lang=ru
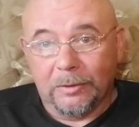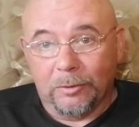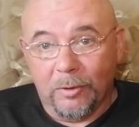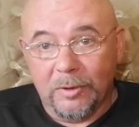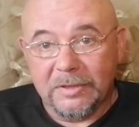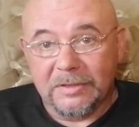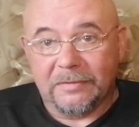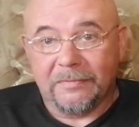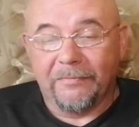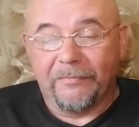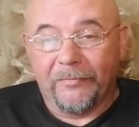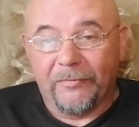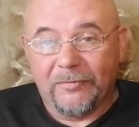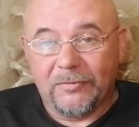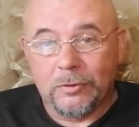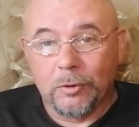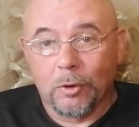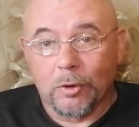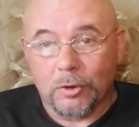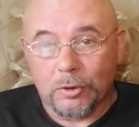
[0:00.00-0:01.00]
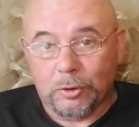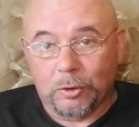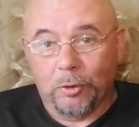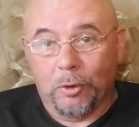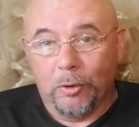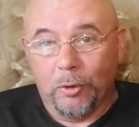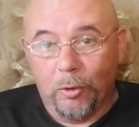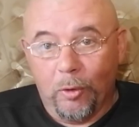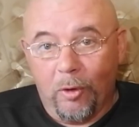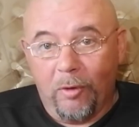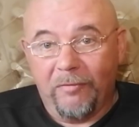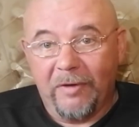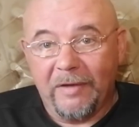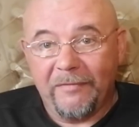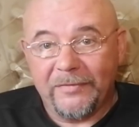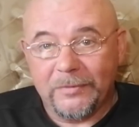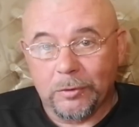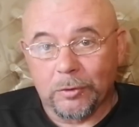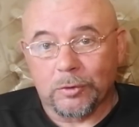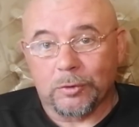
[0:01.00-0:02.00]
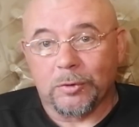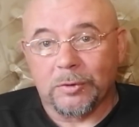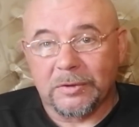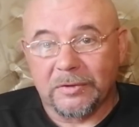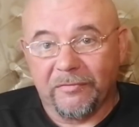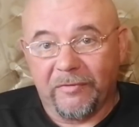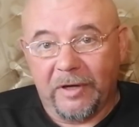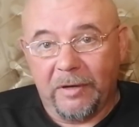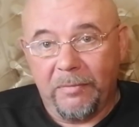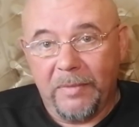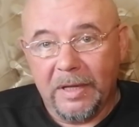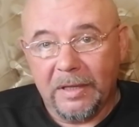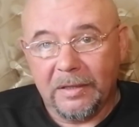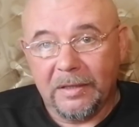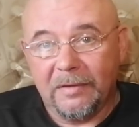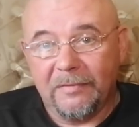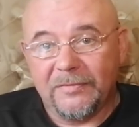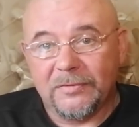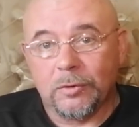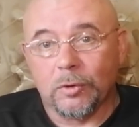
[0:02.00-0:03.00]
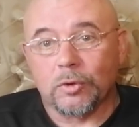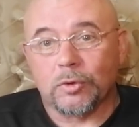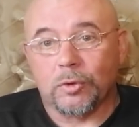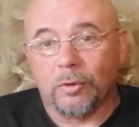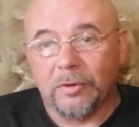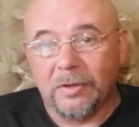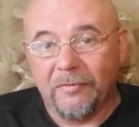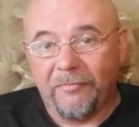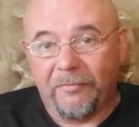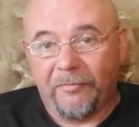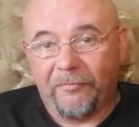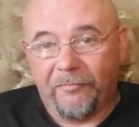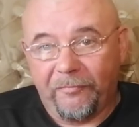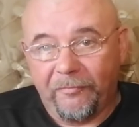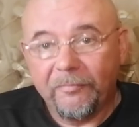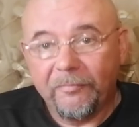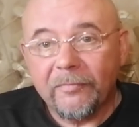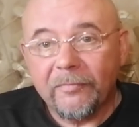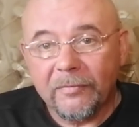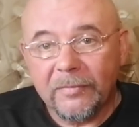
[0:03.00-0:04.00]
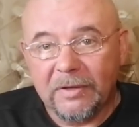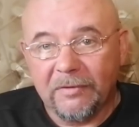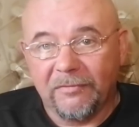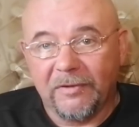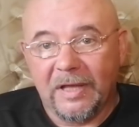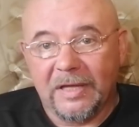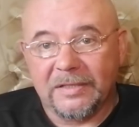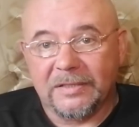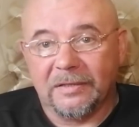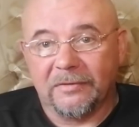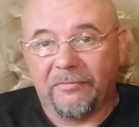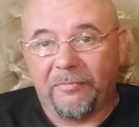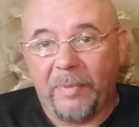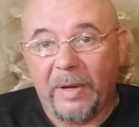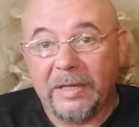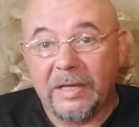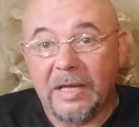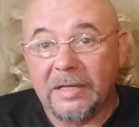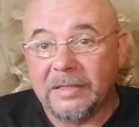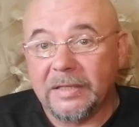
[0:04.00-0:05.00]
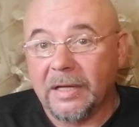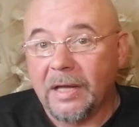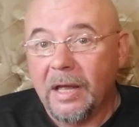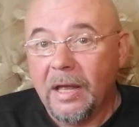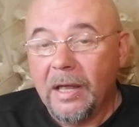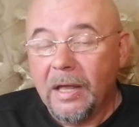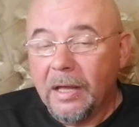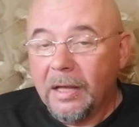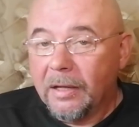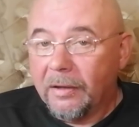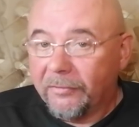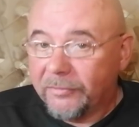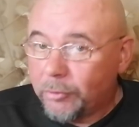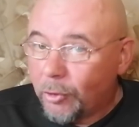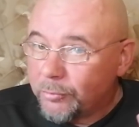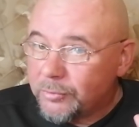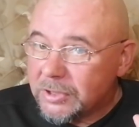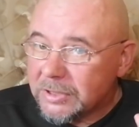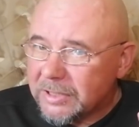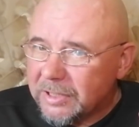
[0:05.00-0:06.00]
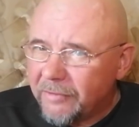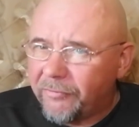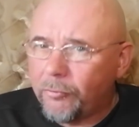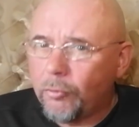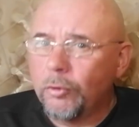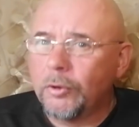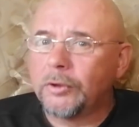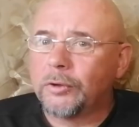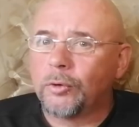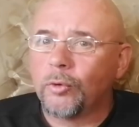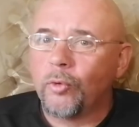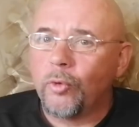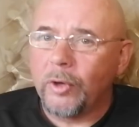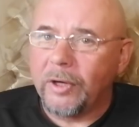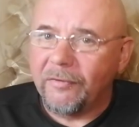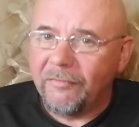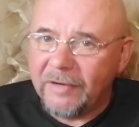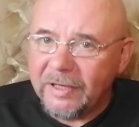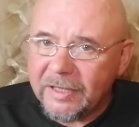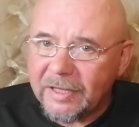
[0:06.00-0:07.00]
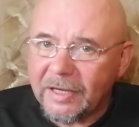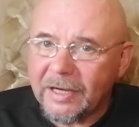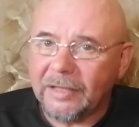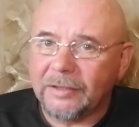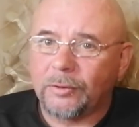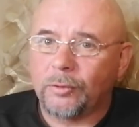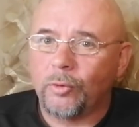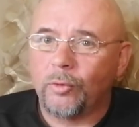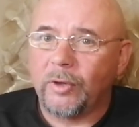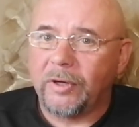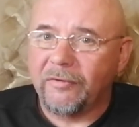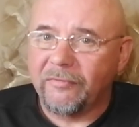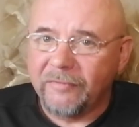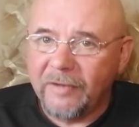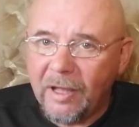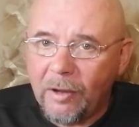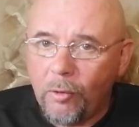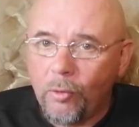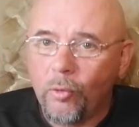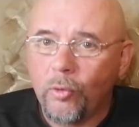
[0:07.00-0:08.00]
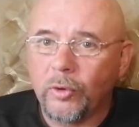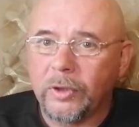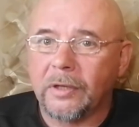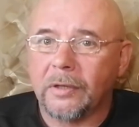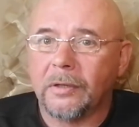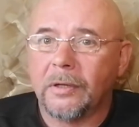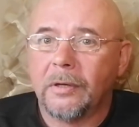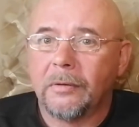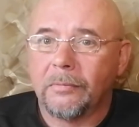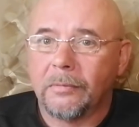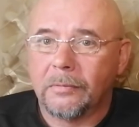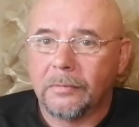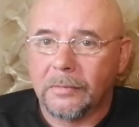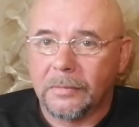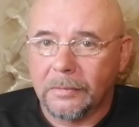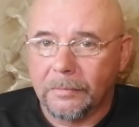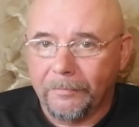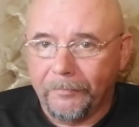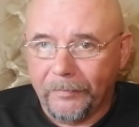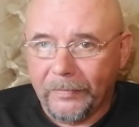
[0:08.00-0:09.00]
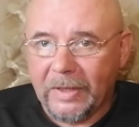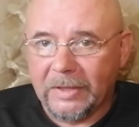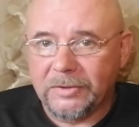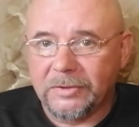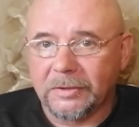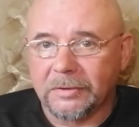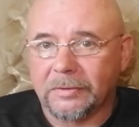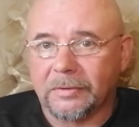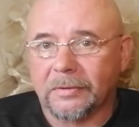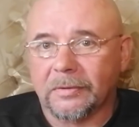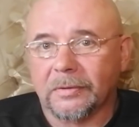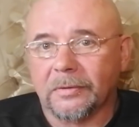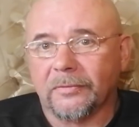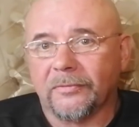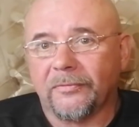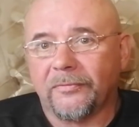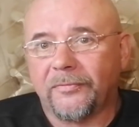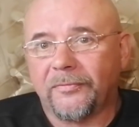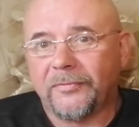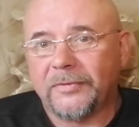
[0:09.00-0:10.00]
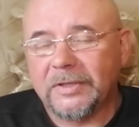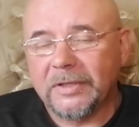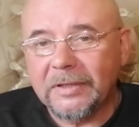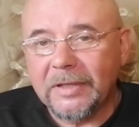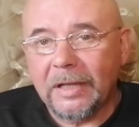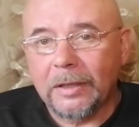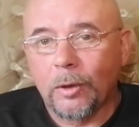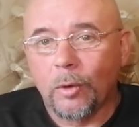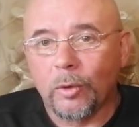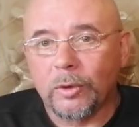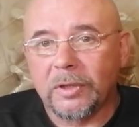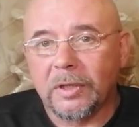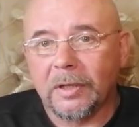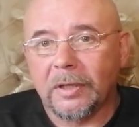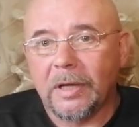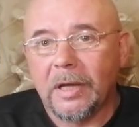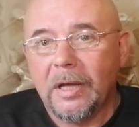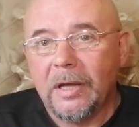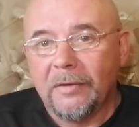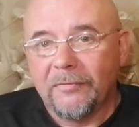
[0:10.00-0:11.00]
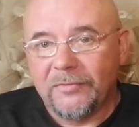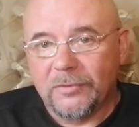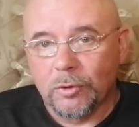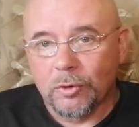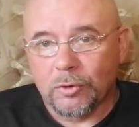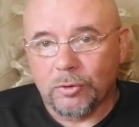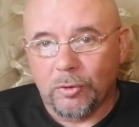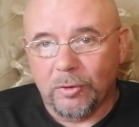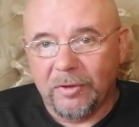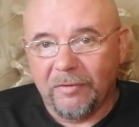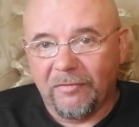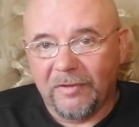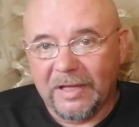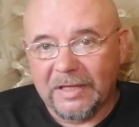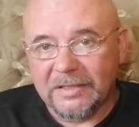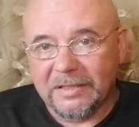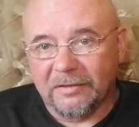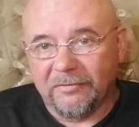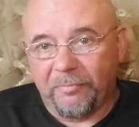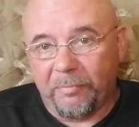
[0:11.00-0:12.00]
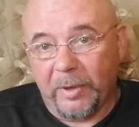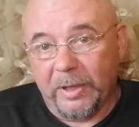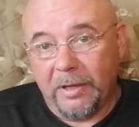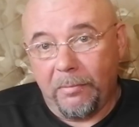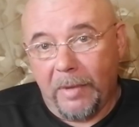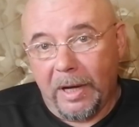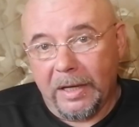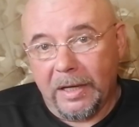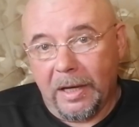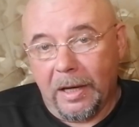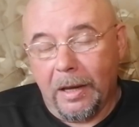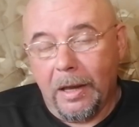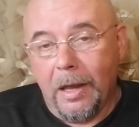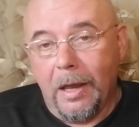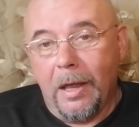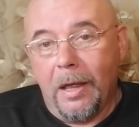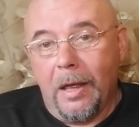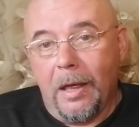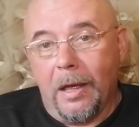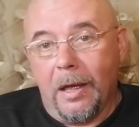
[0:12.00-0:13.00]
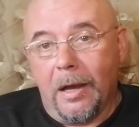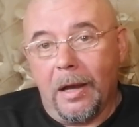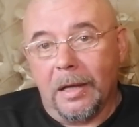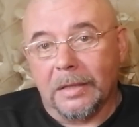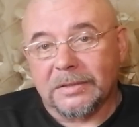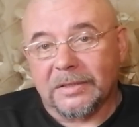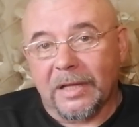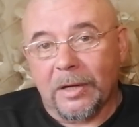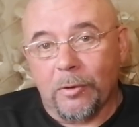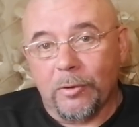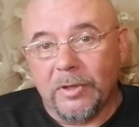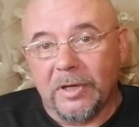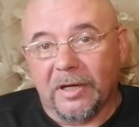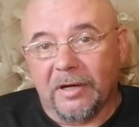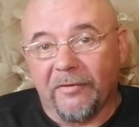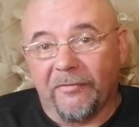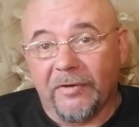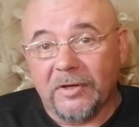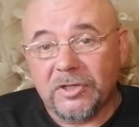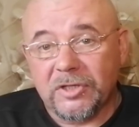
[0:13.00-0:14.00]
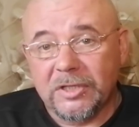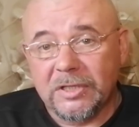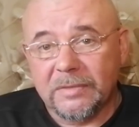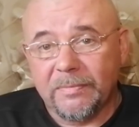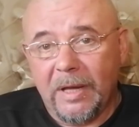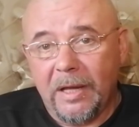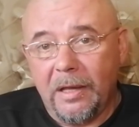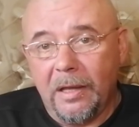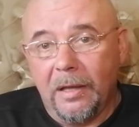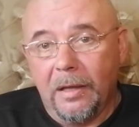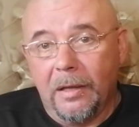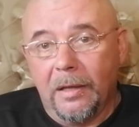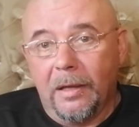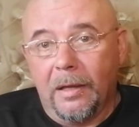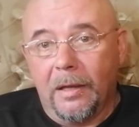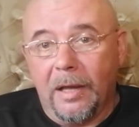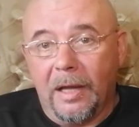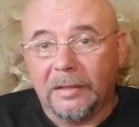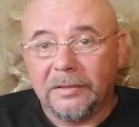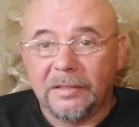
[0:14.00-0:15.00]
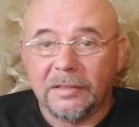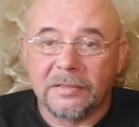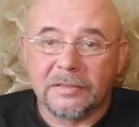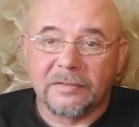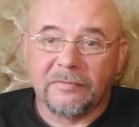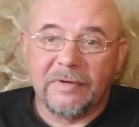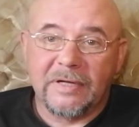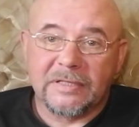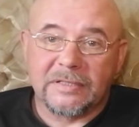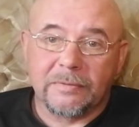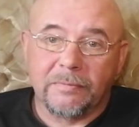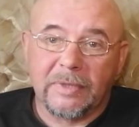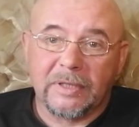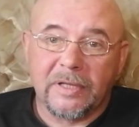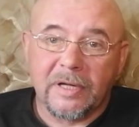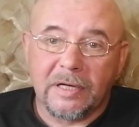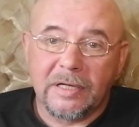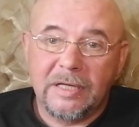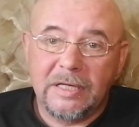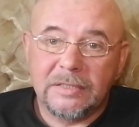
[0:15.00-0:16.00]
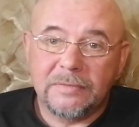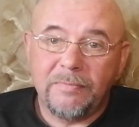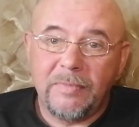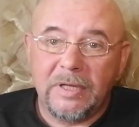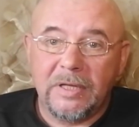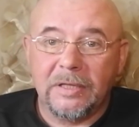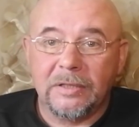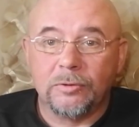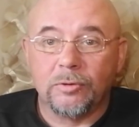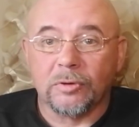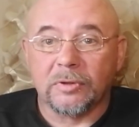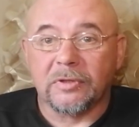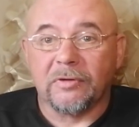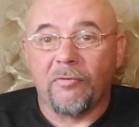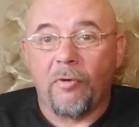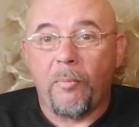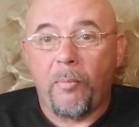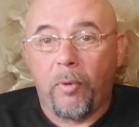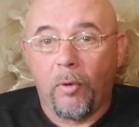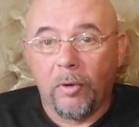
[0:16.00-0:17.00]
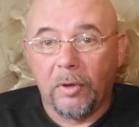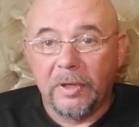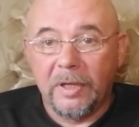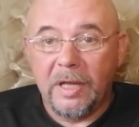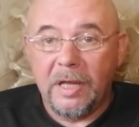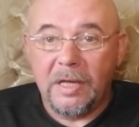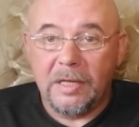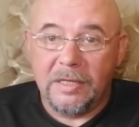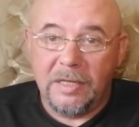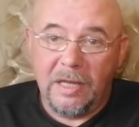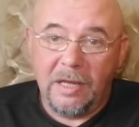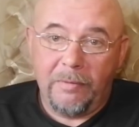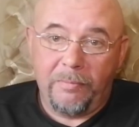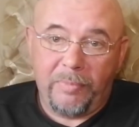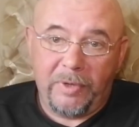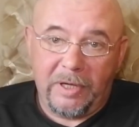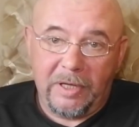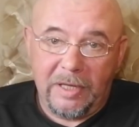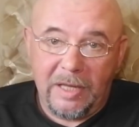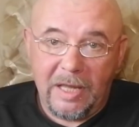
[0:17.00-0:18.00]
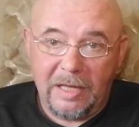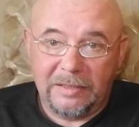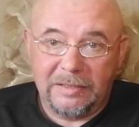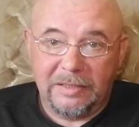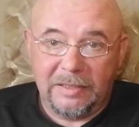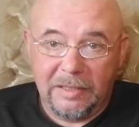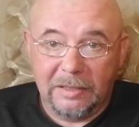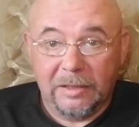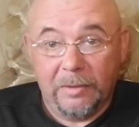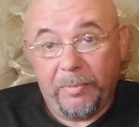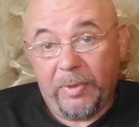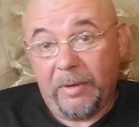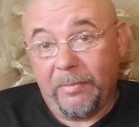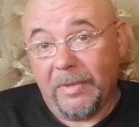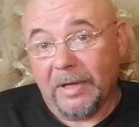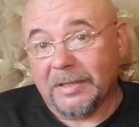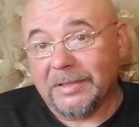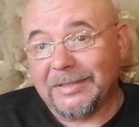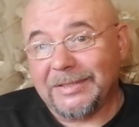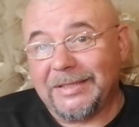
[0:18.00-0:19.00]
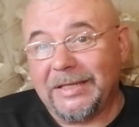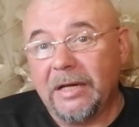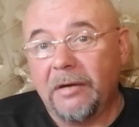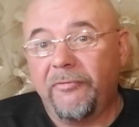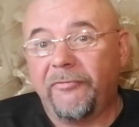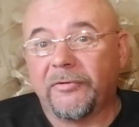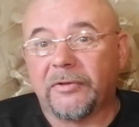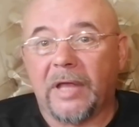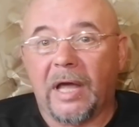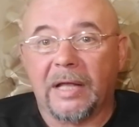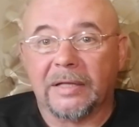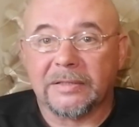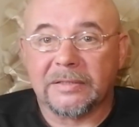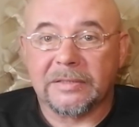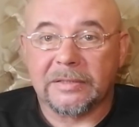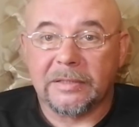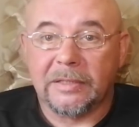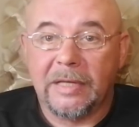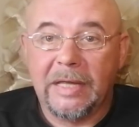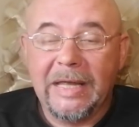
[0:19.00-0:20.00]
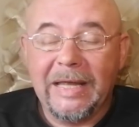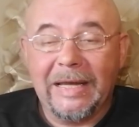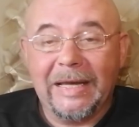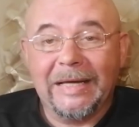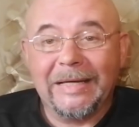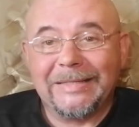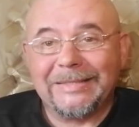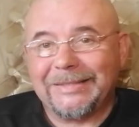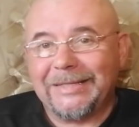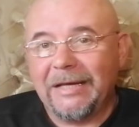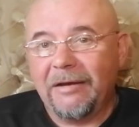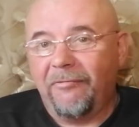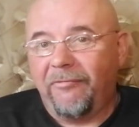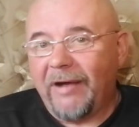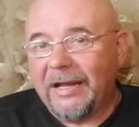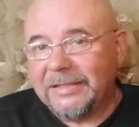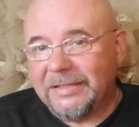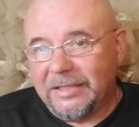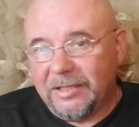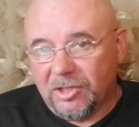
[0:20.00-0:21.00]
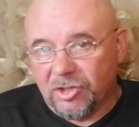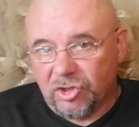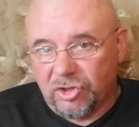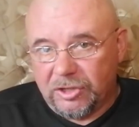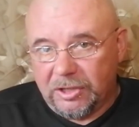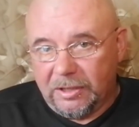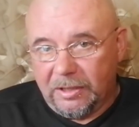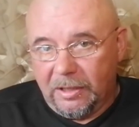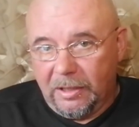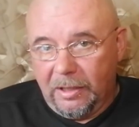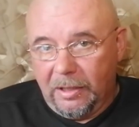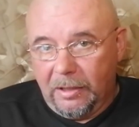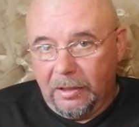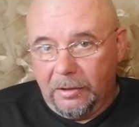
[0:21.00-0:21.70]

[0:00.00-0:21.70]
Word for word: То есть все, что новое, все, что современное, все, что не, не влазит в понятие, в том числе в культуре, в литературе, в науке, значит, э, в технологиях, все, что не влазит в понимание э, сторонника фашизма, это называется модернизм и идет его полное неприятие. Например, стиль в танце или стиль в одежде.